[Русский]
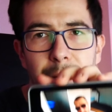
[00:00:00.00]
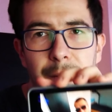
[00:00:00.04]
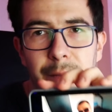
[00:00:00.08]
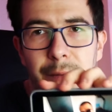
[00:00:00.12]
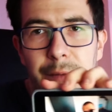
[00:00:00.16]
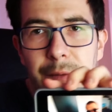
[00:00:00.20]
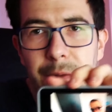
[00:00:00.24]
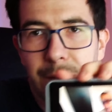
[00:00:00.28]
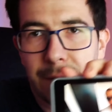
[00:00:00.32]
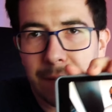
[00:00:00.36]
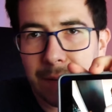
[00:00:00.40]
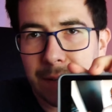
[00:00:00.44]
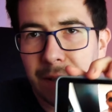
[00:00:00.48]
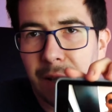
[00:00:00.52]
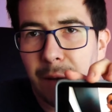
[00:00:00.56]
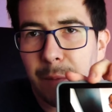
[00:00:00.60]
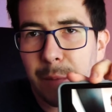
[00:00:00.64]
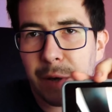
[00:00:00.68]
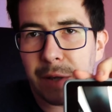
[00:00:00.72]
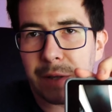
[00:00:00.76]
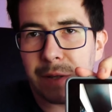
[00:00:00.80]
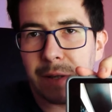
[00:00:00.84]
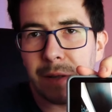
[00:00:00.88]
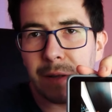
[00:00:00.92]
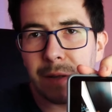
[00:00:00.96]
В
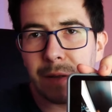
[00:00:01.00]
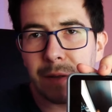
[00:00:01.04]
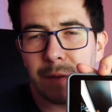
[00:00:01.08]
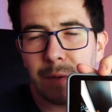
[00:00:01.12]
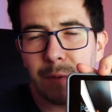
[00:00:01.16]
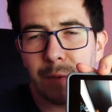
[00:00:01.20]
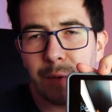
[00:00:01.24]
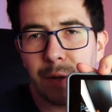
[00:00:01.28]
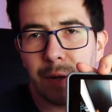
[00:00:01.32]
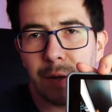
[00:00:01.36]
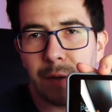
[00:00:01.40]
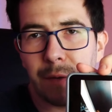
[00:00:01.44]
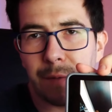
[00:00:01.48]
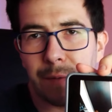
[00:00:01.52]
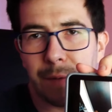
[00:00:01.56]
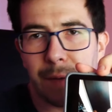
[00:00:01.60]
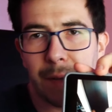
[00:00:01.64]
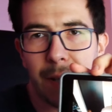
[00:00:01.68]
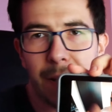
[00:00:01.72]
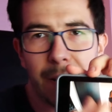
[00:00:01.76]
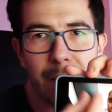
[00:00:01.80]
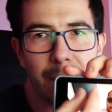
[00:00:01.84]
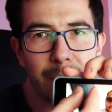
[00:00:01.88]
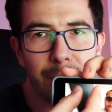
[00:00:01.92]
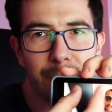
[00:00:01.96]
100% случаев
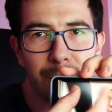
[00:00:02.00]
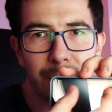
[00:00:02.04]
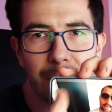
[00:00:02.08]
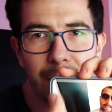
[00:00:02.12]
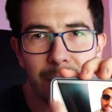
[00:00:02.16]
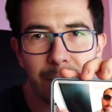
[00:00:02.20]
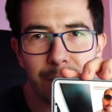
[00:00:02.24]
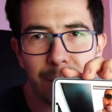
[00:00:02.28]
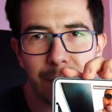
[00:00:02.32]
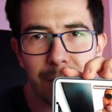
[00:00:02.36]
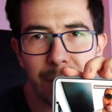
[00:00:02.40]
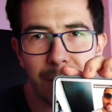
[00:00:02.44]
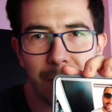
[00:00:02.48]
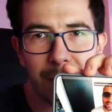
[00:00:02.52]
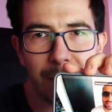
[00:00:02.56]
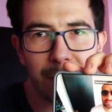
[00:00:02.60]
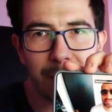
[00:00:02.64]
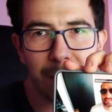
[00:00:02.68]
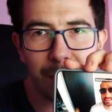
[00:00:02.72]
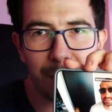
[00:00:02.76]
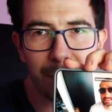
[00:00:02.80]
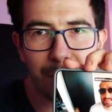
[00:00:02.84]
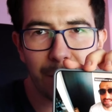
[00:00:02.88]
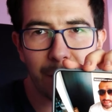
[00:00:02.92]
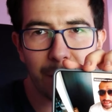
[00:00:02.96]
я их вот так вот не
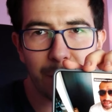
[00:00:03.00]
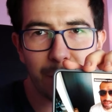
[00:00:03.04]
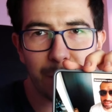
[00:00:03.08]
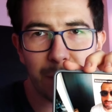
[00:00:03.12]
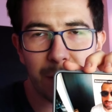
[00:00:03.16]
открываю.